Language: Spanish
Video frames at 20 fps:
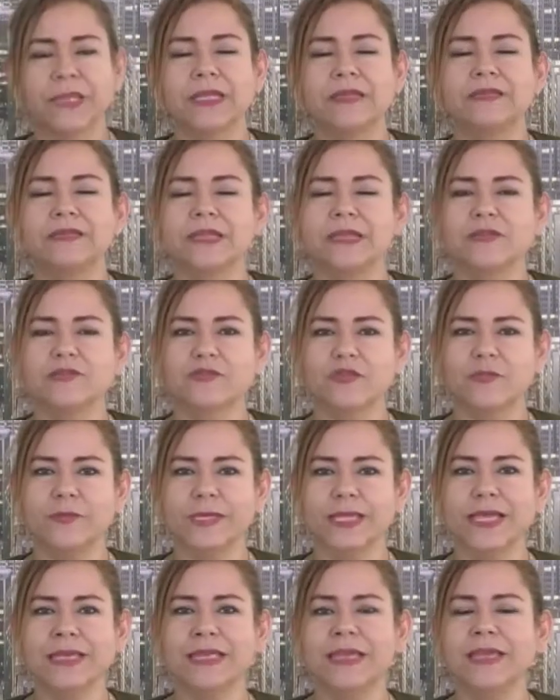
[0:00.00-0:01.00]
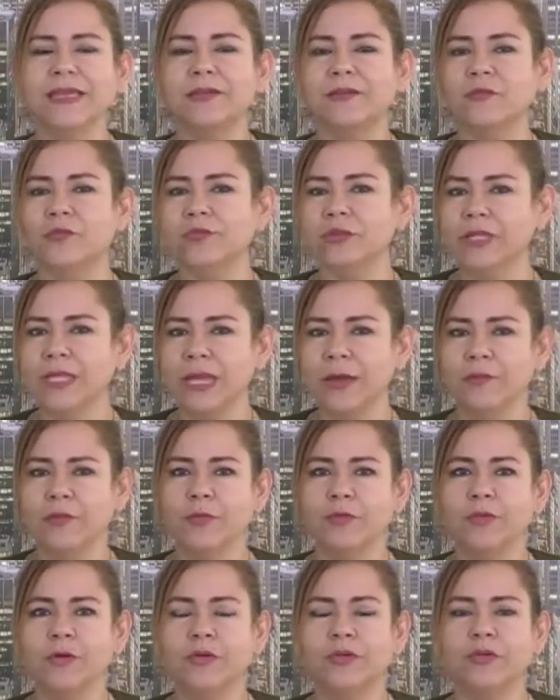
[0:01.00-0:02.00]
Se nos olvida que un día
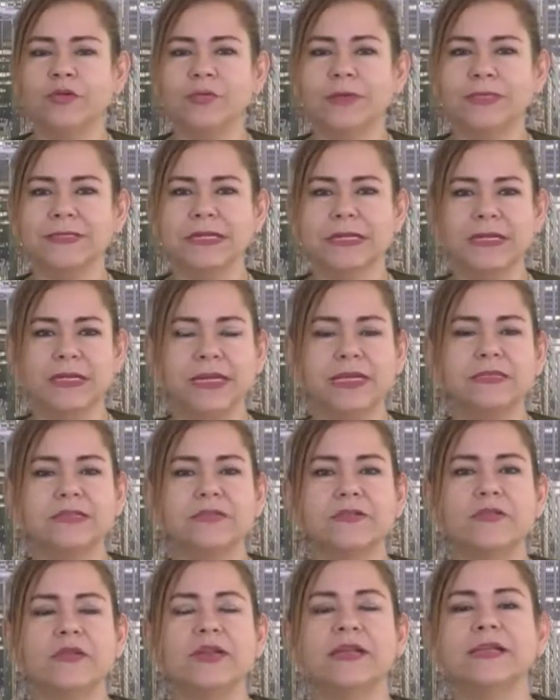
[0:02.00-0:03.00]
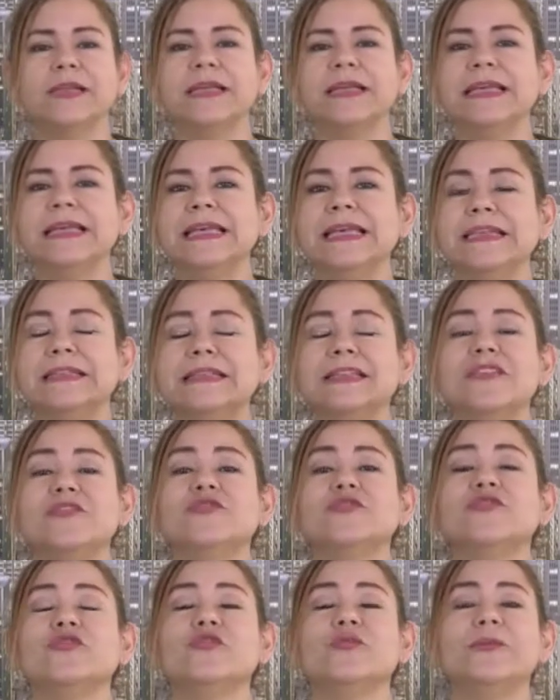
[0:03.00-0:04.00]
muy pronto va a salir el sol, se
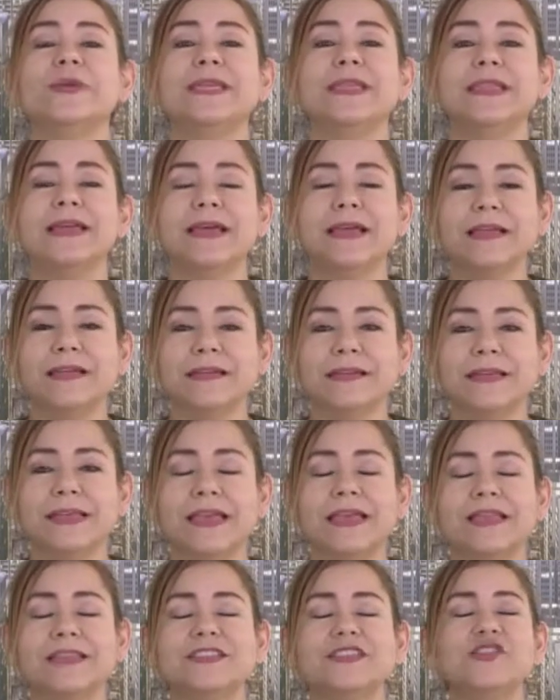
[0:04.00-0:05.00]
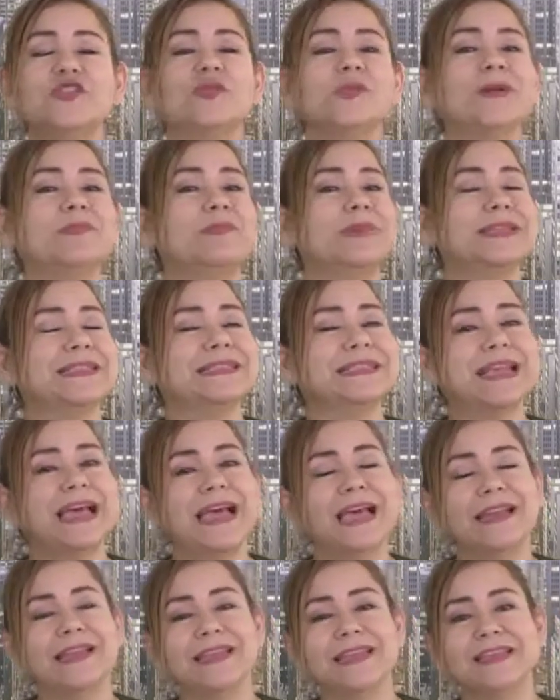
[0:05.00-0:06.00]
nos olvida que esto va a
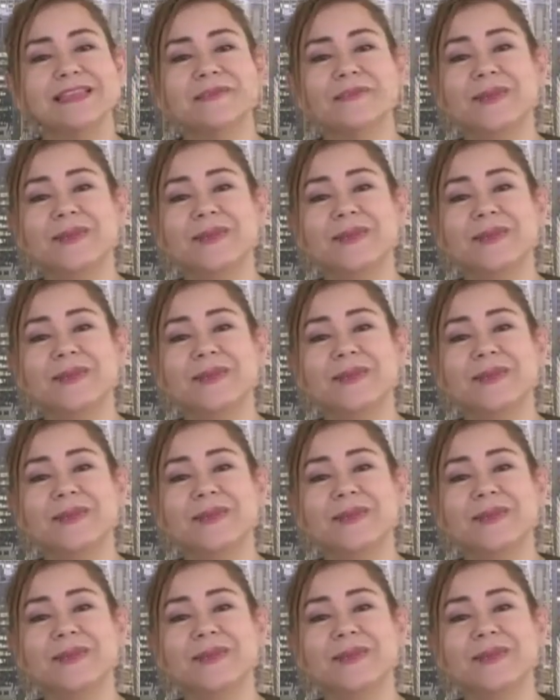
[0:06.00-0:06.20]
pasar, que es